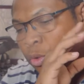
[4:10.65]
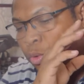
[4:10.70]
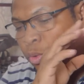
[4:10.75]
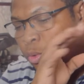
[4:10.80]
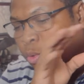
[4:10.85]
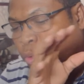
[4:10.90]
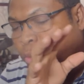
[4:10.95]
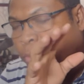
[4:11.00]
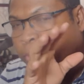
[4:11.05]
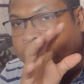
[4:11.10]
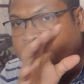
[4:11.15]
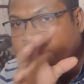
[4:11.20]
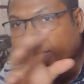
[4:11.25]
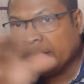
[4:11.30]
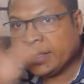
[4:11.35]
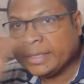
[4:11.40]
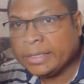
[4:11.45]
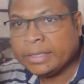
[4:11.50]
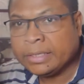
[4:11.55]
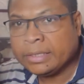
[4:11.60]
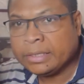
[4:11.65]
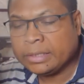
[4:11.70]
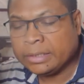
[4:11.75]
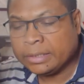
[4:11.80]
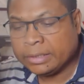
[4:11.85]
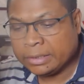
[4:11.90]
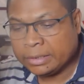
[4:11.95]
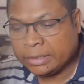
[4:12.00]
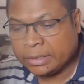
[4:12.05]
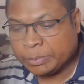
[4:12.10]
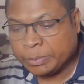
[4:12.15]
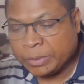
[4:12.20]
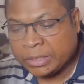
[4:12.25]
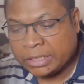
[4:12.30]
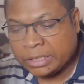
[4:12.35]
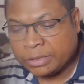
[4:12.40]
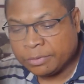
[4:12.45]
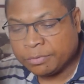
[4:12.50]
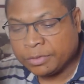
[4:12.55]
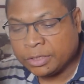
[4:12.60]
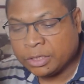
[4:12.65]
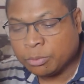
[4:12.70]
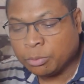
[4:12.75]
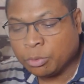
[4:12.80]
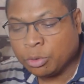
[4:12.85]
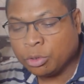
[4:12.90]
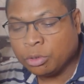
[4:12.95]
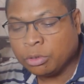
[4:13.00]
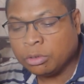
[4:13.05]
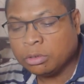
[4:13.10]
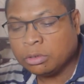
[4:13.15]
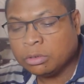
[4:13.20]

Zoom, c'est spécifiquement,